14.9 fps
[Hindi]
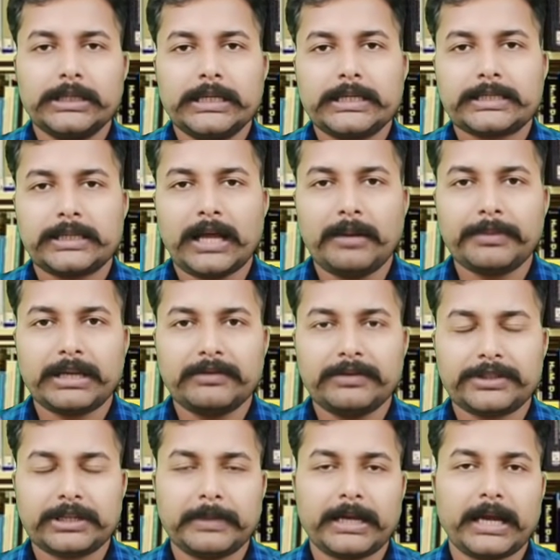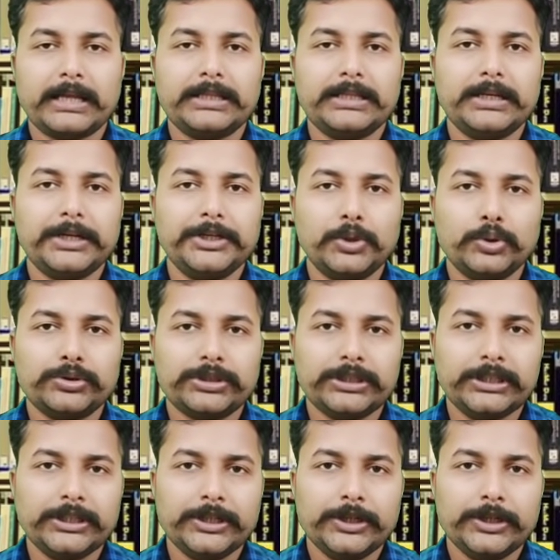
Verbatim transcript: इस्लाम के विषय में कह दी गई होती